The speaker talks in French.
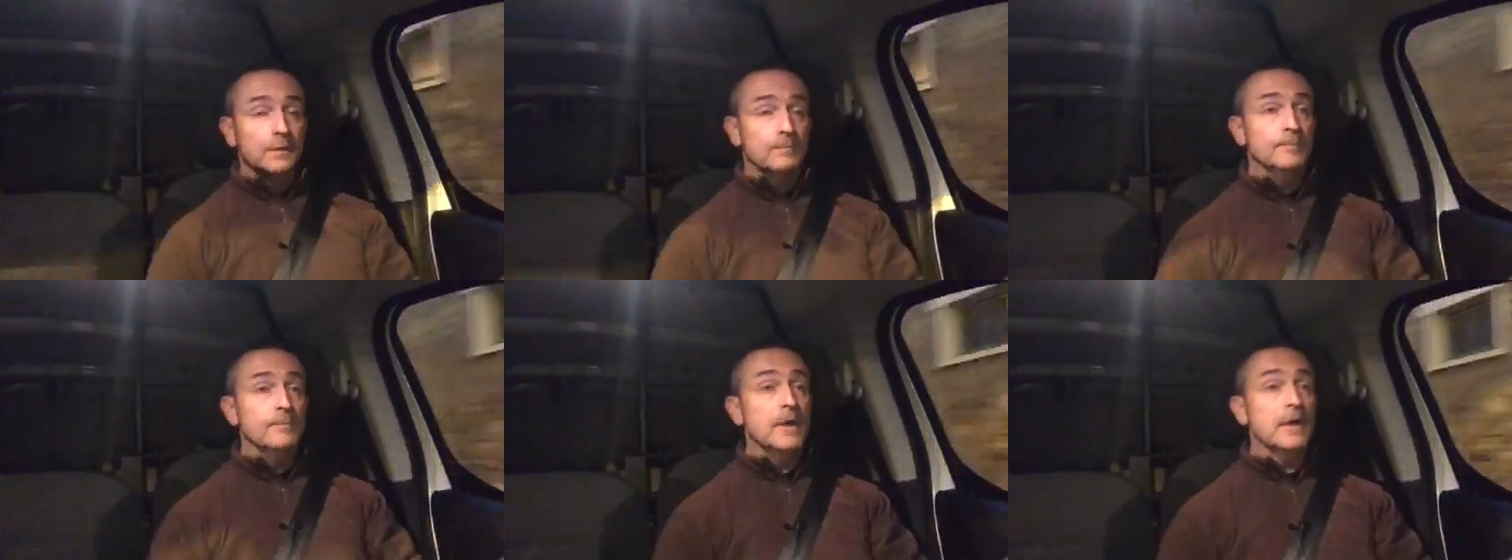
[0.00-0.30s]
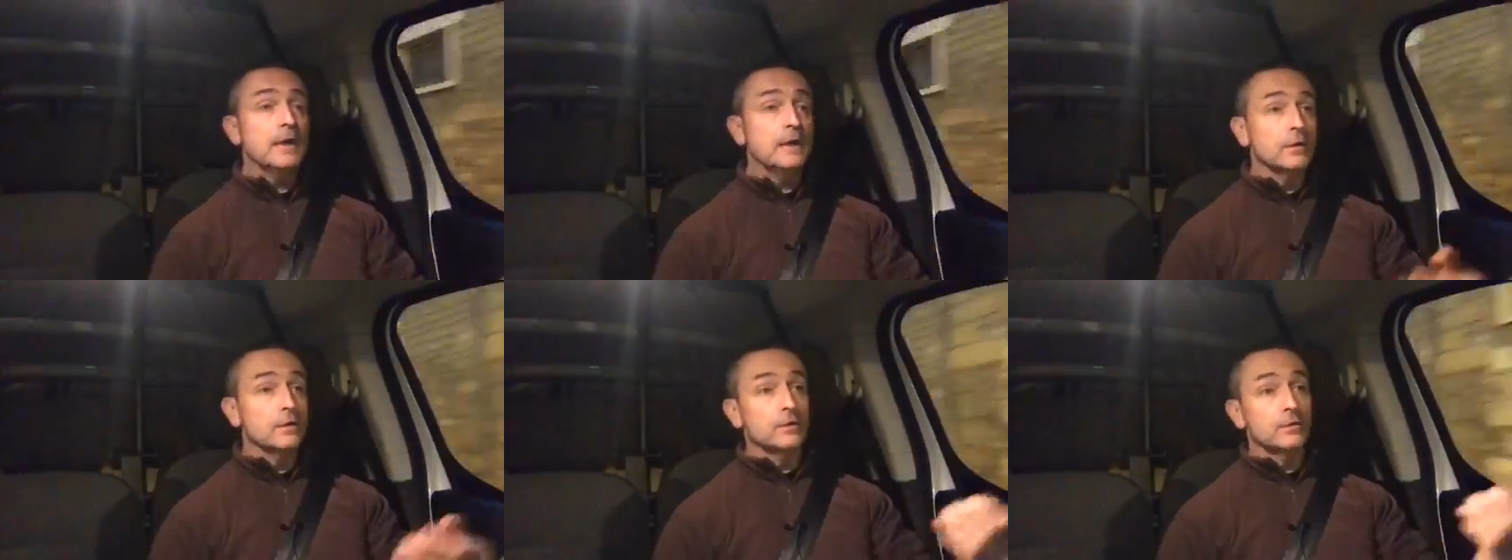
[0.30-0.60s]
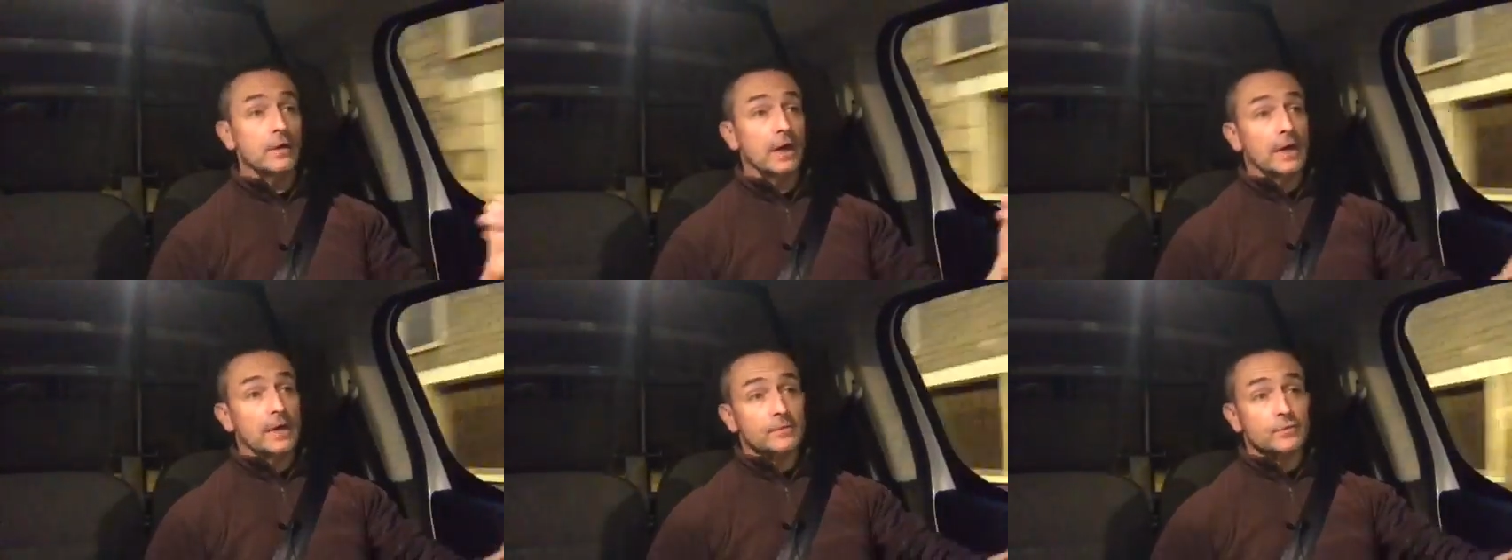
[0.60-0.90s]
Mais euh,
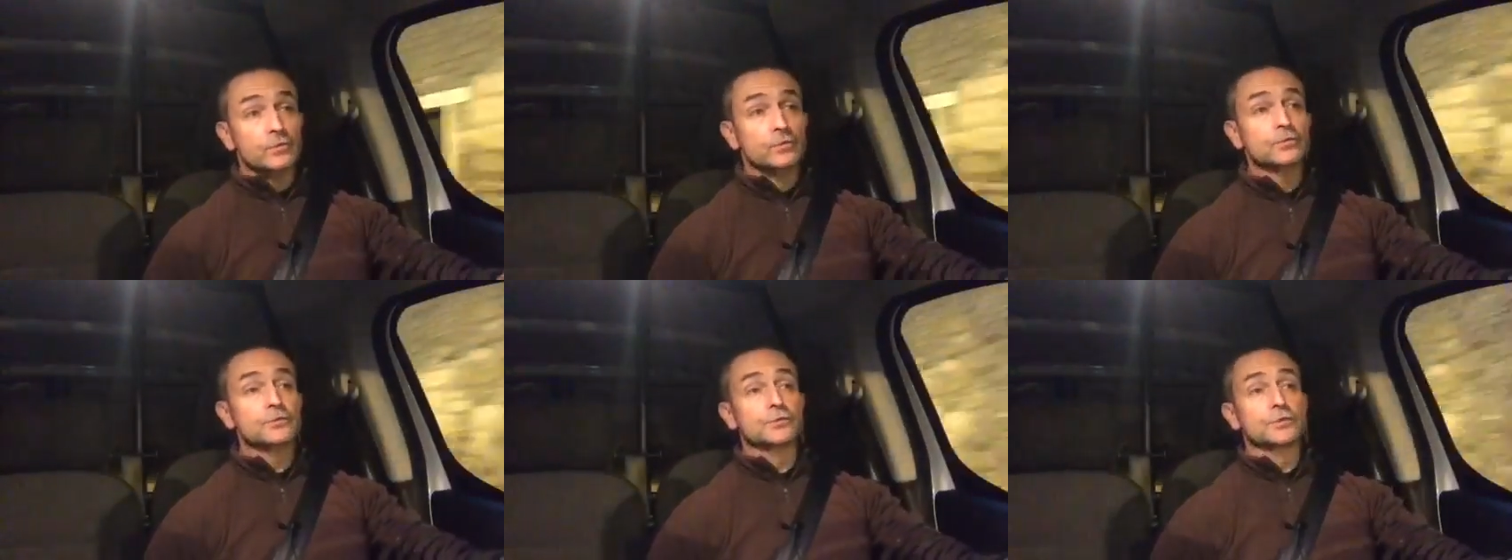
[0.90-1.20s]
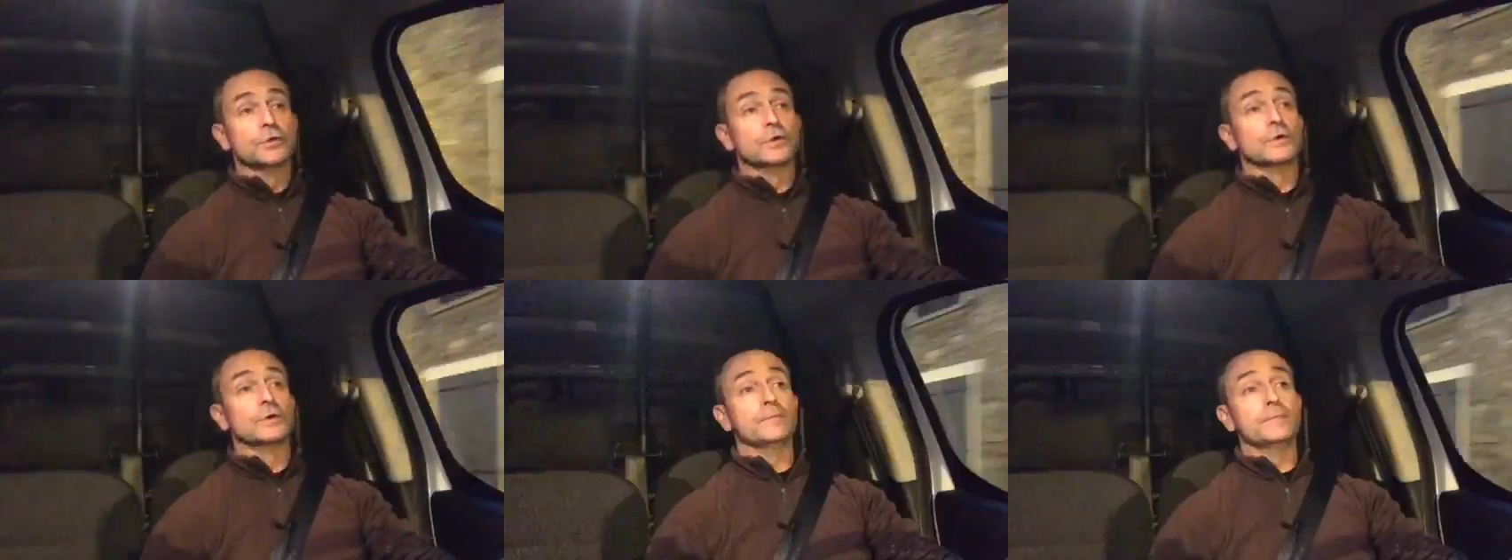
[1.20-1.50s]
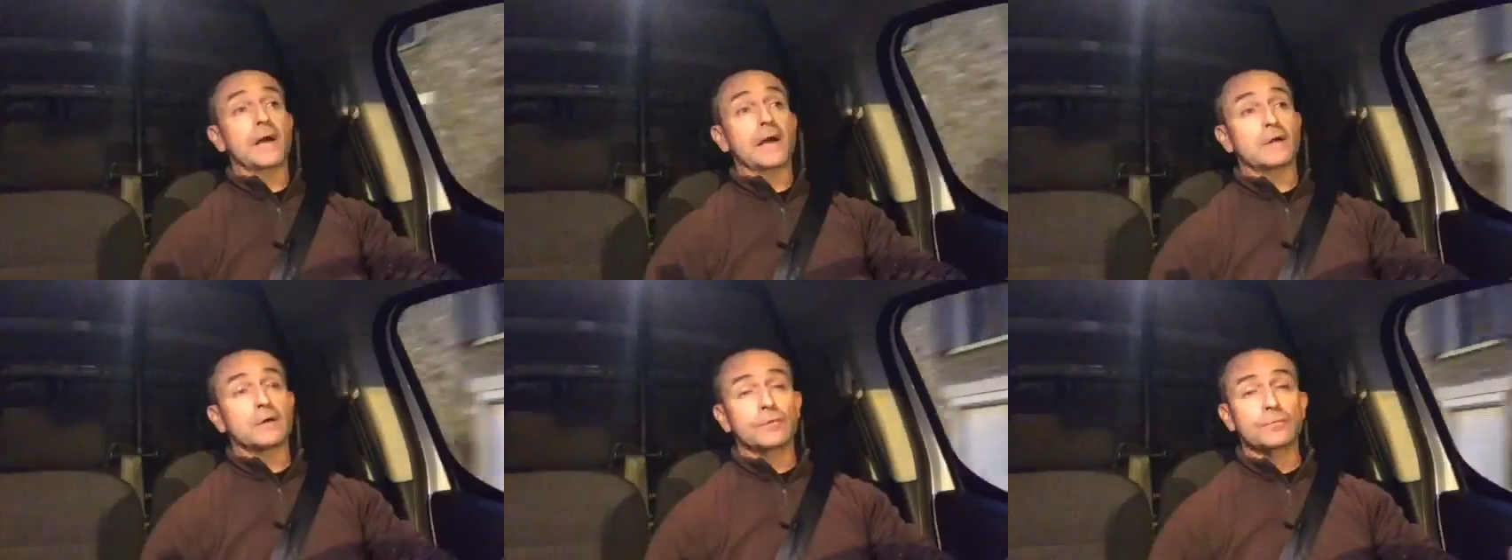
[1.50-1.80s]
voilà, donc
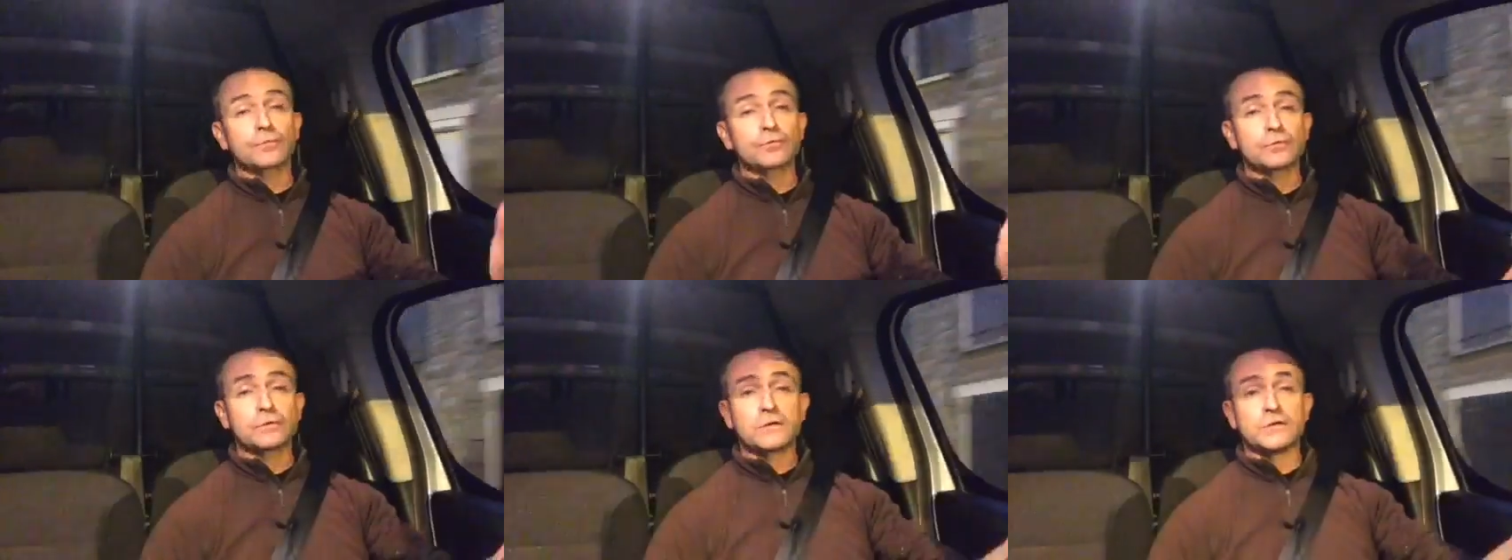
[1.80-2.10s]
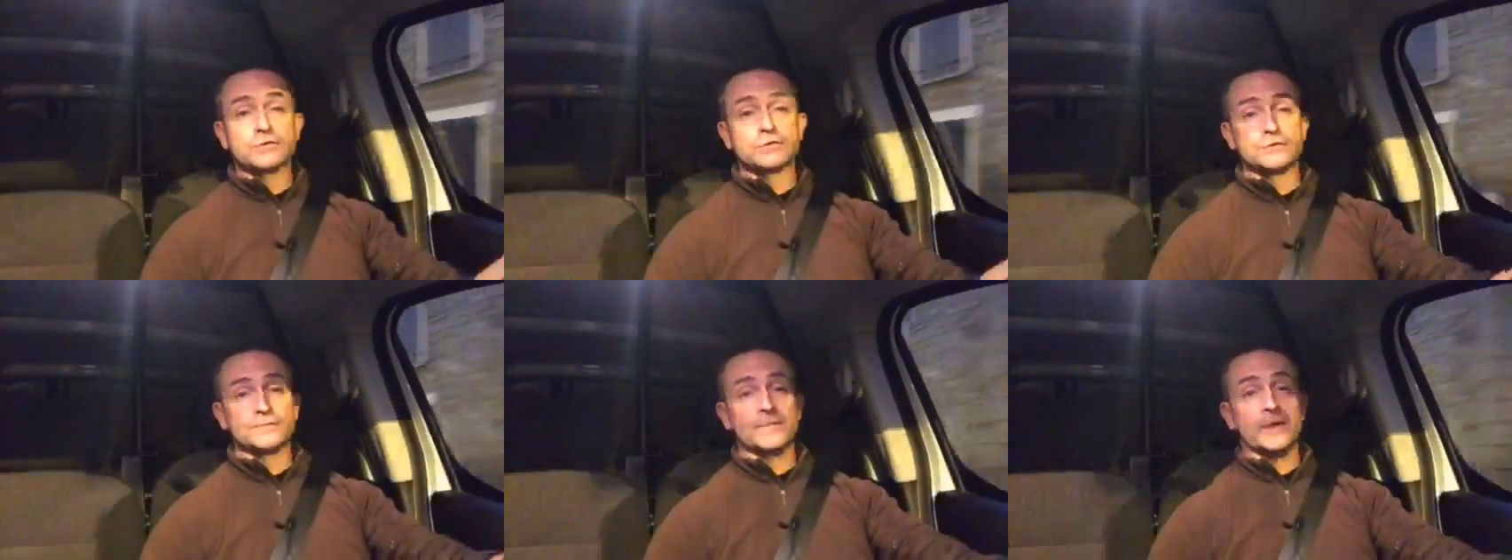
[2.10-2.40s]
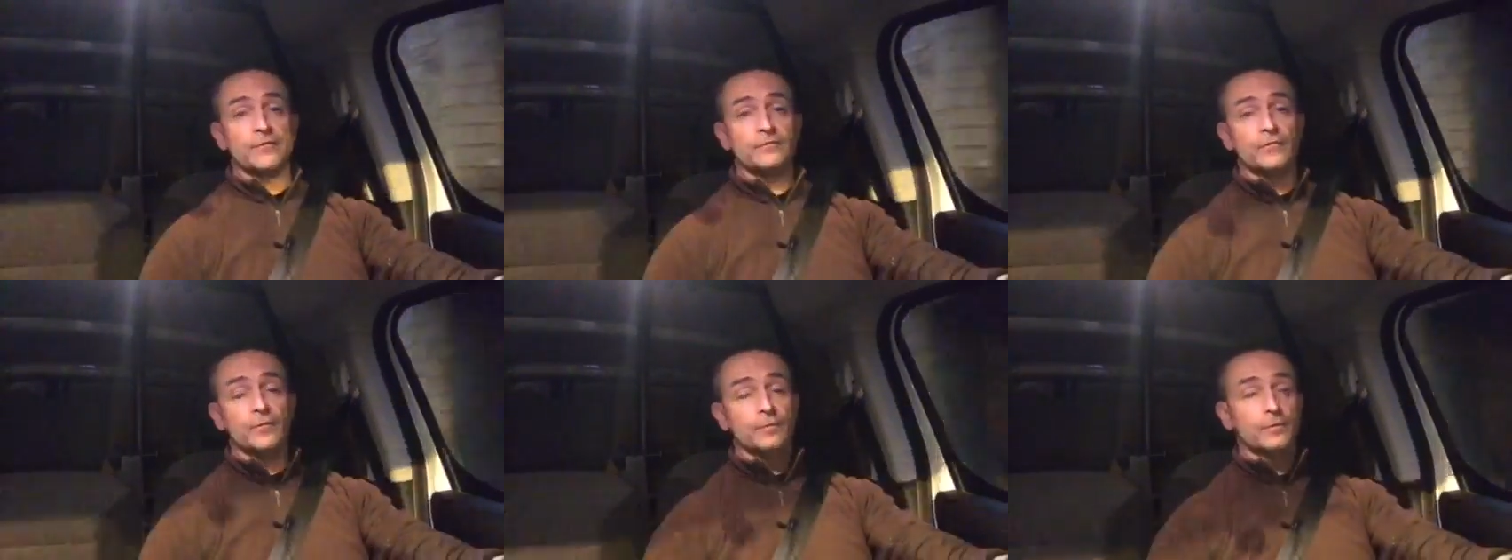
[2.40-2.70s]
bah, comme toutes les choses
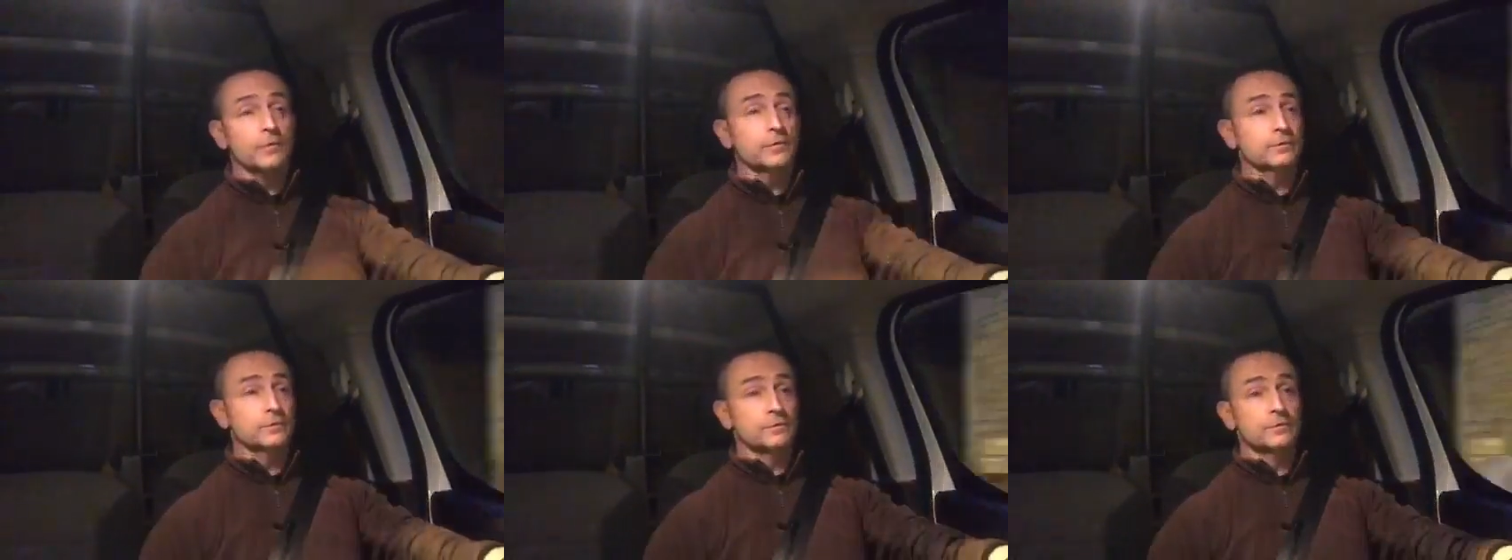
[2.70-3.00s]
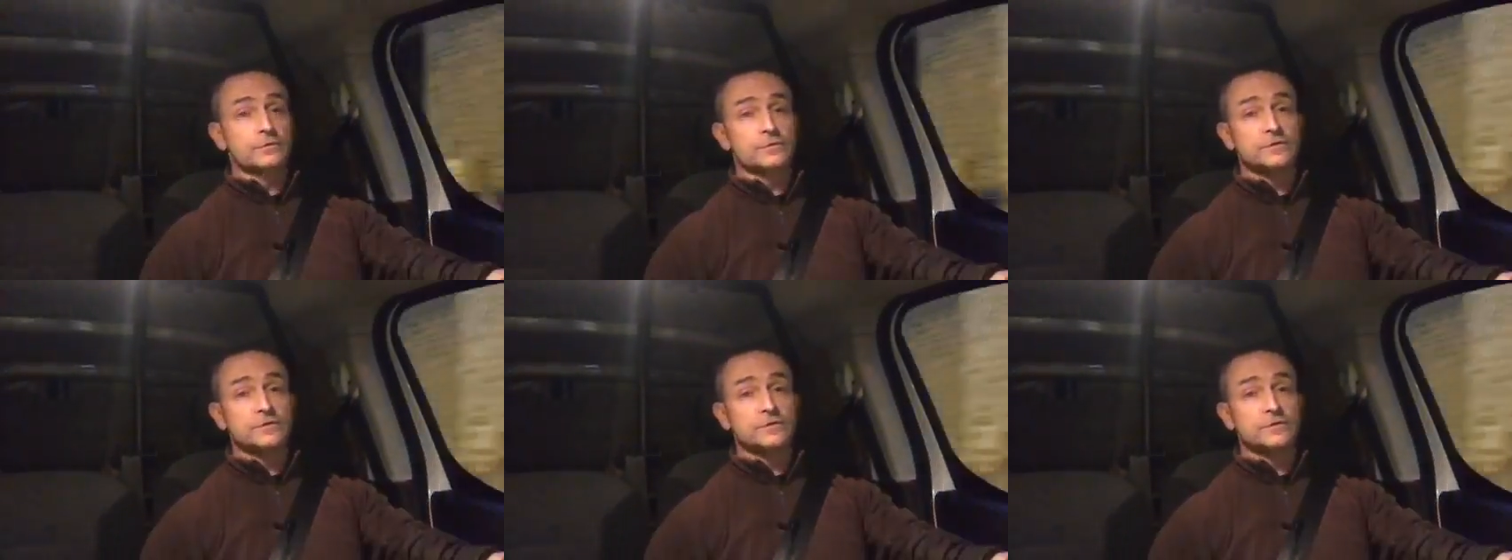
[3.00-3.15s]
performantes,